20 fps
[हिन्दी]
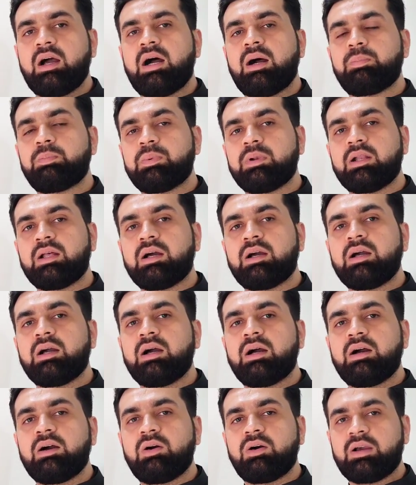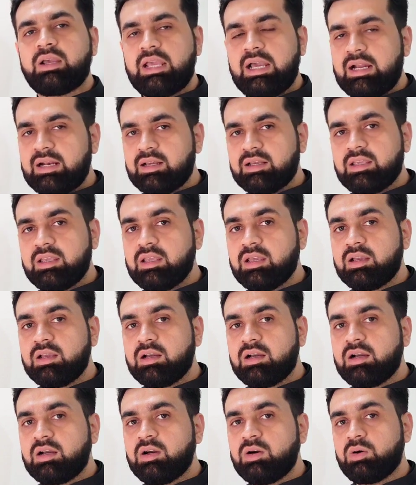अपना ख्याल
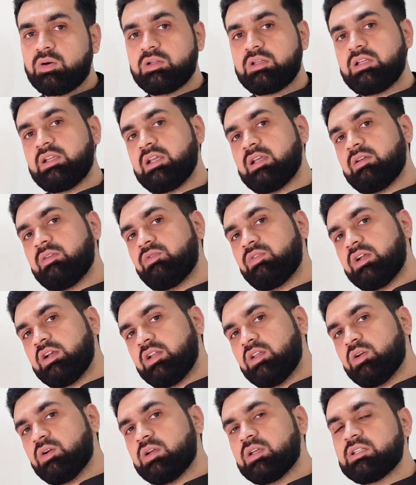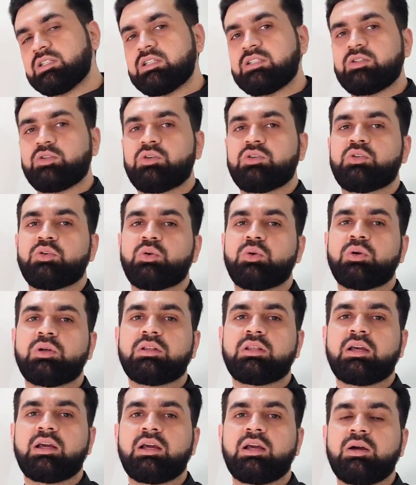रखिएगा और ये वीडियो की जिसको ज़रूरत
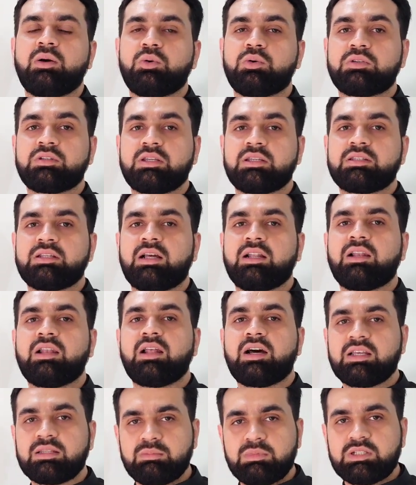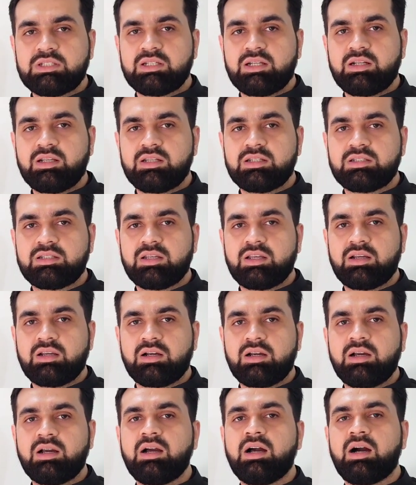है उसके साथ लाजमी शेयर
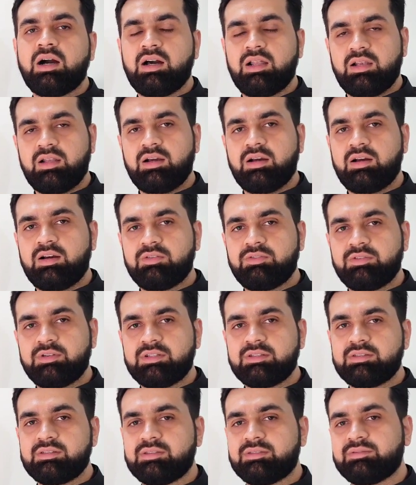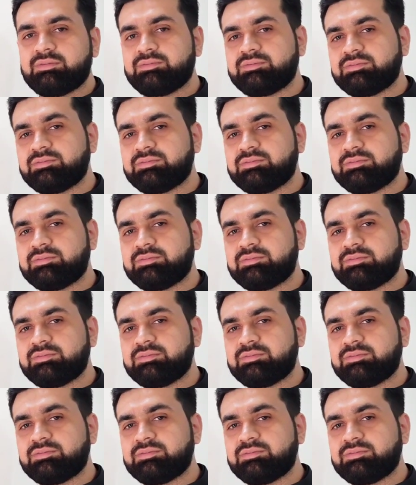कीजिएगा अल्लाह हाफिज़